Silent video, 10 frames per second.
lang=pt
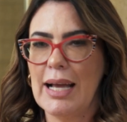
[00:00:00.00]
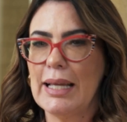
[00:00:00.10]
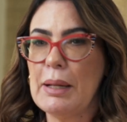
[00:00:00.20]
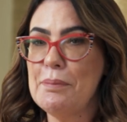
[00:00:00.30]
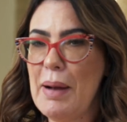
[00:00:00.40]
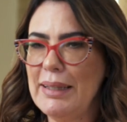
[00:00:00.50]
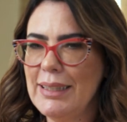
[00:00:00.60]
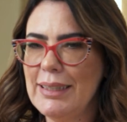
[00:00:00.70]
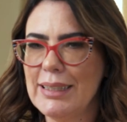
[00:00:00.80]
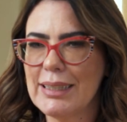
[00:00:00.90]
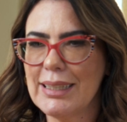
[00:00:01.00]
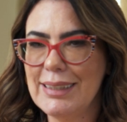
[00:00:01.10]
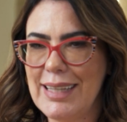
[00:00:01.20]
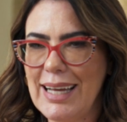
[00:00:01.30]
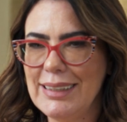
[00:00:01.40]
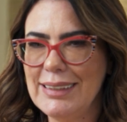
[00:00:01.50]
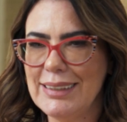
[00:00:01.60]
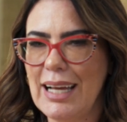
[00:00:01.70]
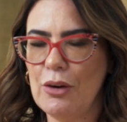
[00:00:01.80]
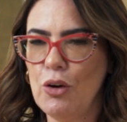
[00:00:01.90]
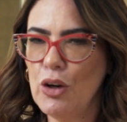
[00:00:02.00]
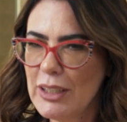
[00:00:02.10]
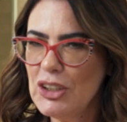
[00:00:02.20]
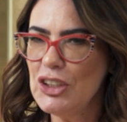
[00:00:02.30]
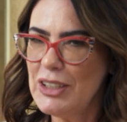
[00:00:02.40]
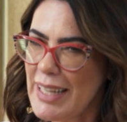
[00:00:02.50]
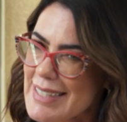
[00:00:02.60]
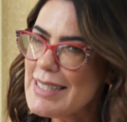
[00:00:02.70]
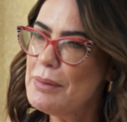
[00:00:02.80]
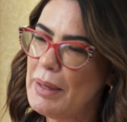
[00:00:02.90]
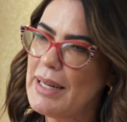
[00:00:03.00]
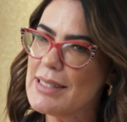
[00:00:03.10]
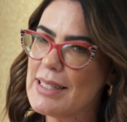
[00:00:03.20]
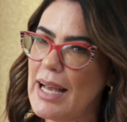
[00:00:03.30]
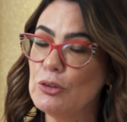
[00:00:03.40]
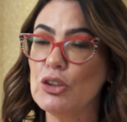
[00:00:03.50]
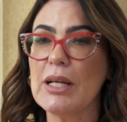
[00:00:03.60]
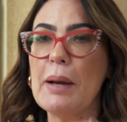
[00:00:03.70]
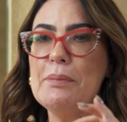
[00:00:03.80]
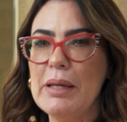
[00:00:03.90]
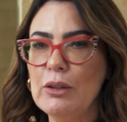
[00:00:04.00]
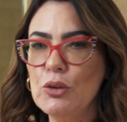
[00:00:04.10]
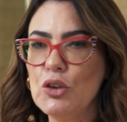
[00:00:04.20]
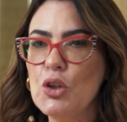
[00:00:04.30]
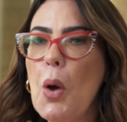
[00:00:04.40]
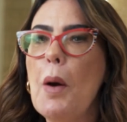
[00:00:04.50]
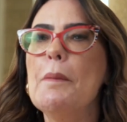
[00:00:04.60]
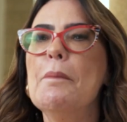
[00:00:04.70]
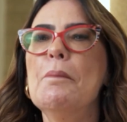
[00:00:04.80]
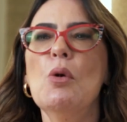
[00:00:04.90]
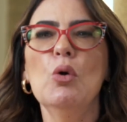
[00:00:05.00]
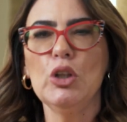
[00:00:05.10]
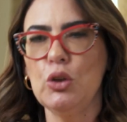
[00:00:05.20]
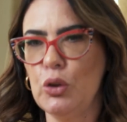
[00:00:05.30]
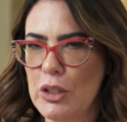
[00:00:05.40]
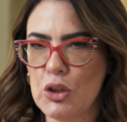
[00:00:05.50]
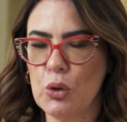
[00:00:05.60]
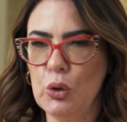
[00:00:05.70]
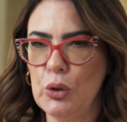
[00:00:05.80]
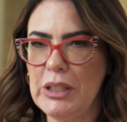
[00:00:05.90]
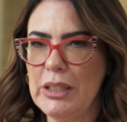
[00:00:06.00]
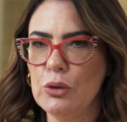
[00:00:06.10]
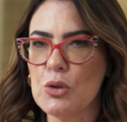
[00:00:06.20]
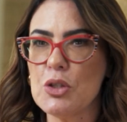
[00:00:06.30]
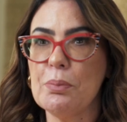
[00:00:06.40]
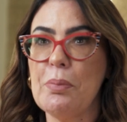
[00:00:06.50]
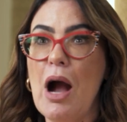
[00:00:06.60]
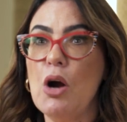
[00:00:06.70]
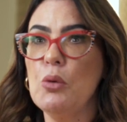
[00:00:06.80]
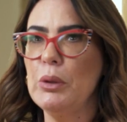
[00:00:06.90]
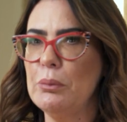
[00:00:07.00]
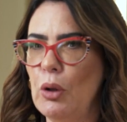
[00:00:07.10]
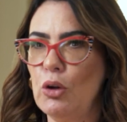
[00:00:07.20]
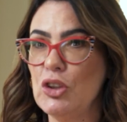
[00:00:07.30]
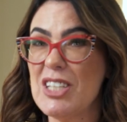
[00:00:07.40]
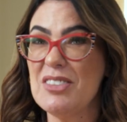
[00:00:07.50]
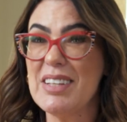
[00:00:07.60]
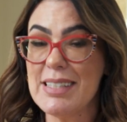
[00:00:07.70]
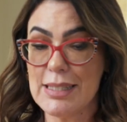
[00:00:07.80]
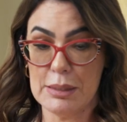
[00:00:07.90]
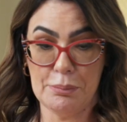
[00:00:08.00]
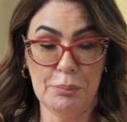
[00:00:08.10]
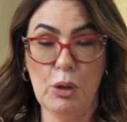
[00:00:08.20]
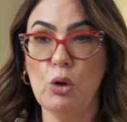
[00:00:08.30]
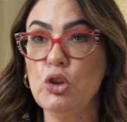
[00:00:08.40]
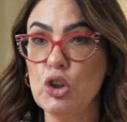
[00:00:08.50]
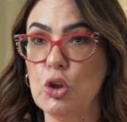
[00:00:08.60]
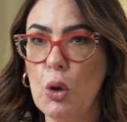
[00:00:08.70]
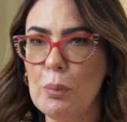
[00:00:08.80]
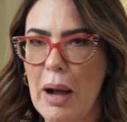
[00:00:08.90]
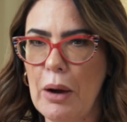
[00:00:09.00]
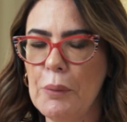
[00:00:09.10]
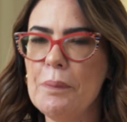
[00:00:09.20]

Aquela batedeira que dá ali na hora de desembaraçar os cabelos muito descoloridos, power blonde, às vezes blonde global,